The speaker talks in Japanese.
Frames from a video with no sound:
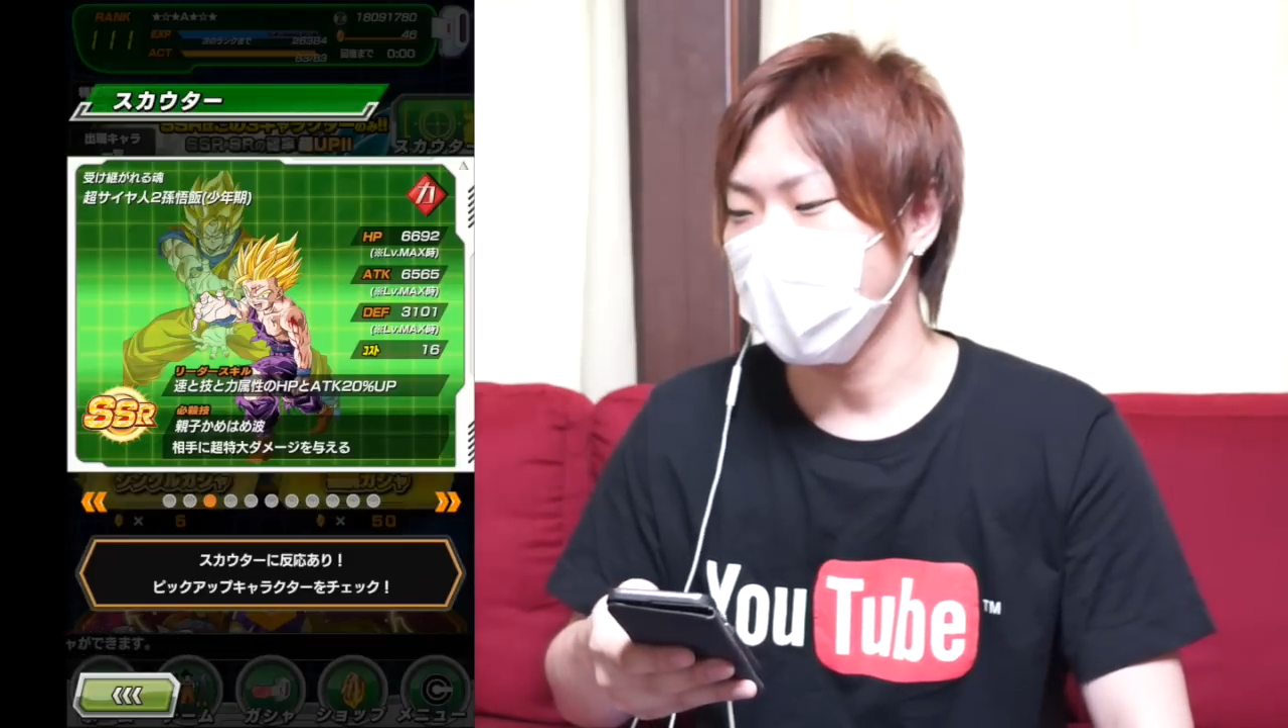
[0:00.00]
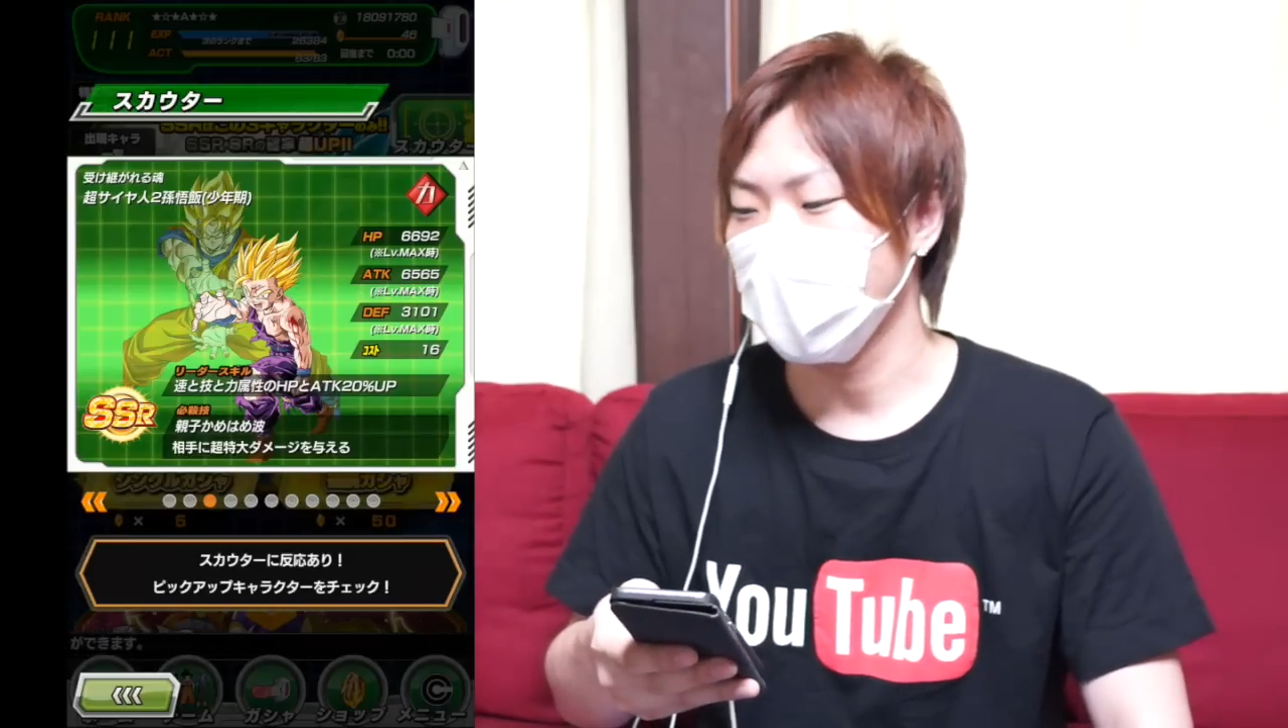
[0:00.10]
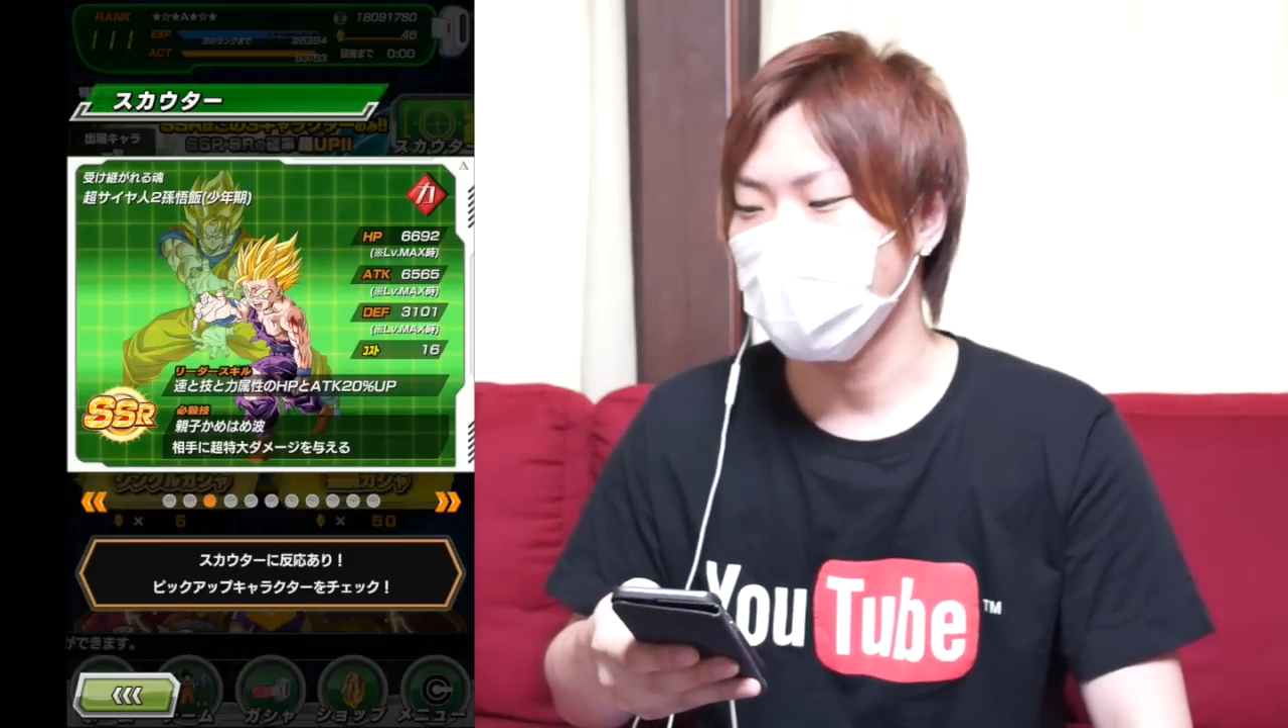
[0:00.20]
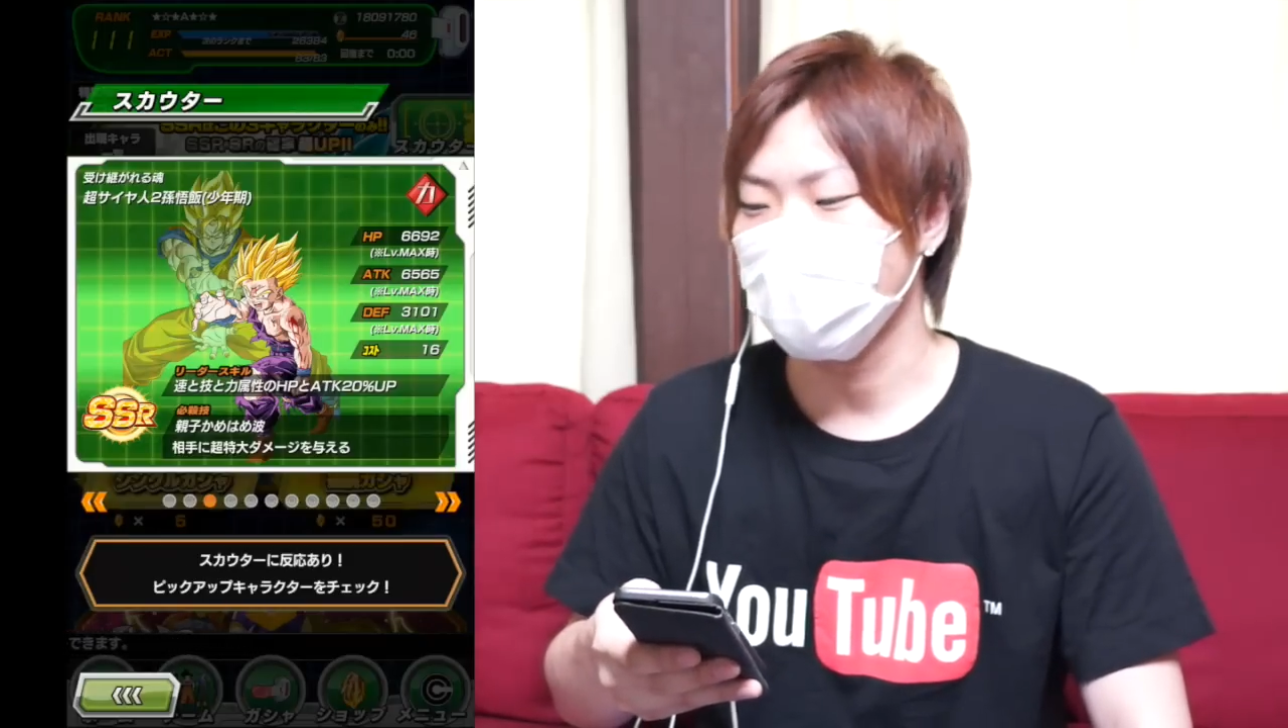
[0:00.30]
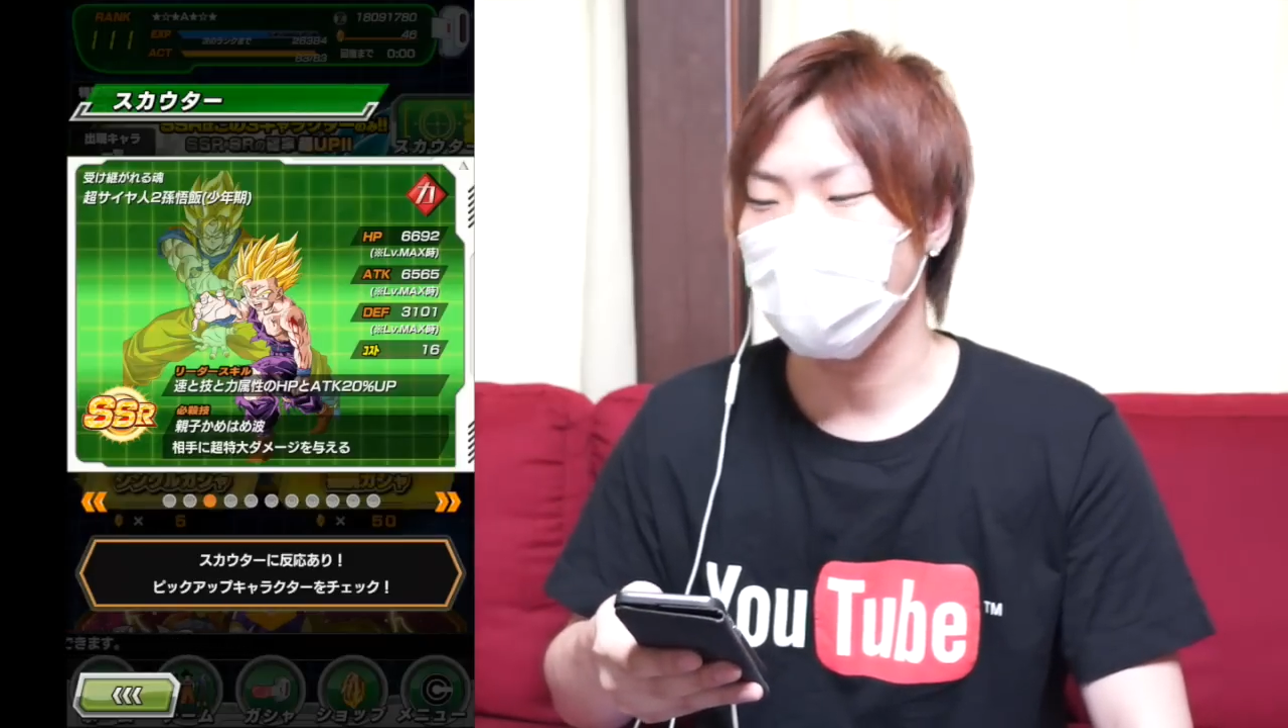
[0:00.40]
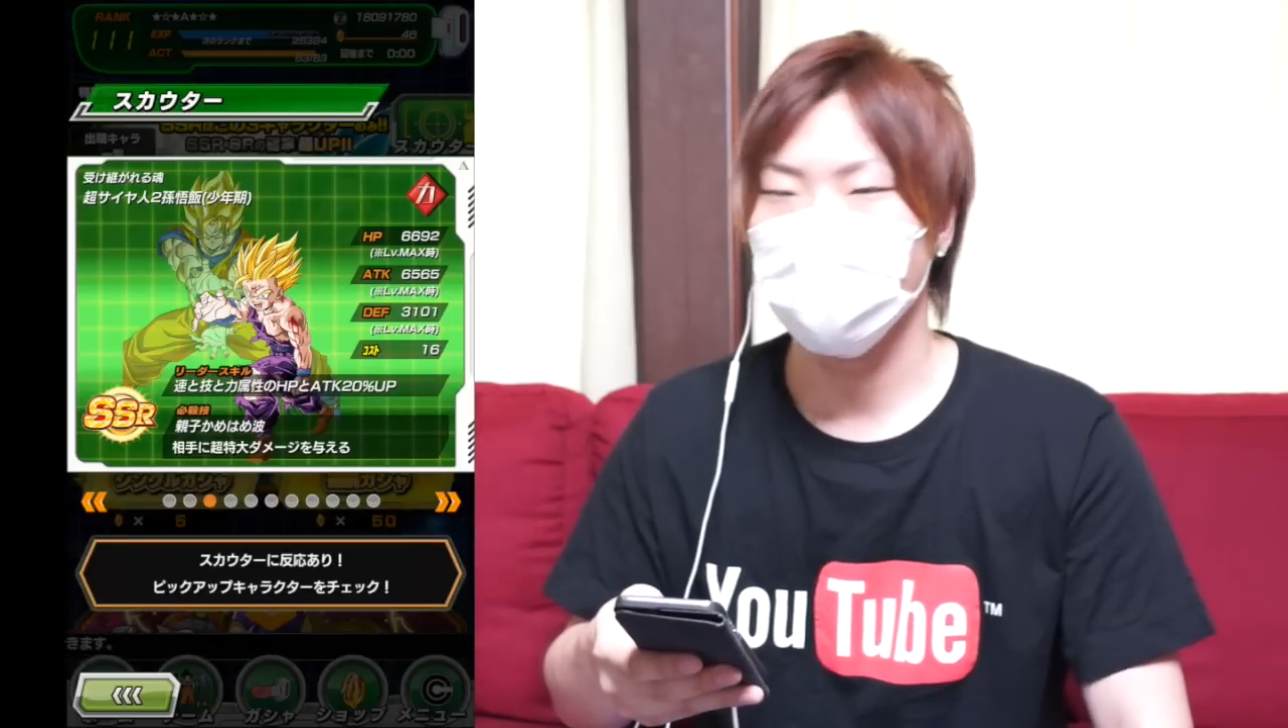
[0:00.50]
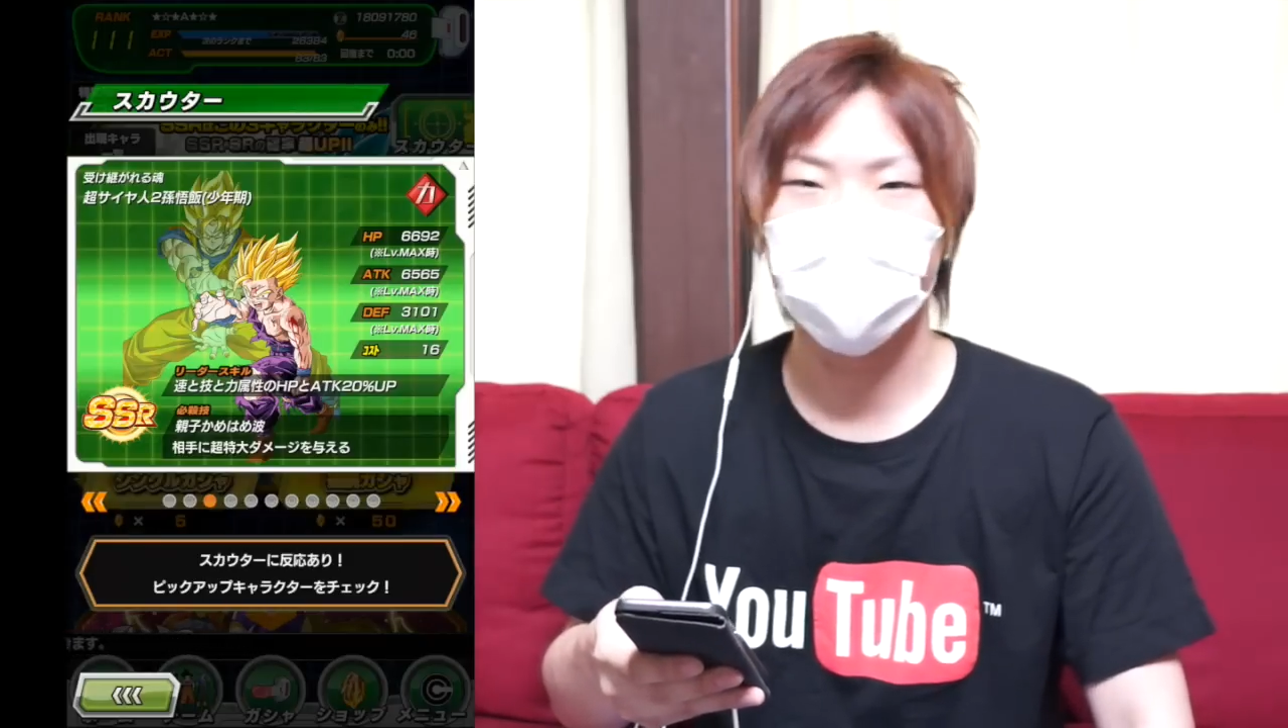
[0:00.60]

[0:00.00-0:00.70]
あの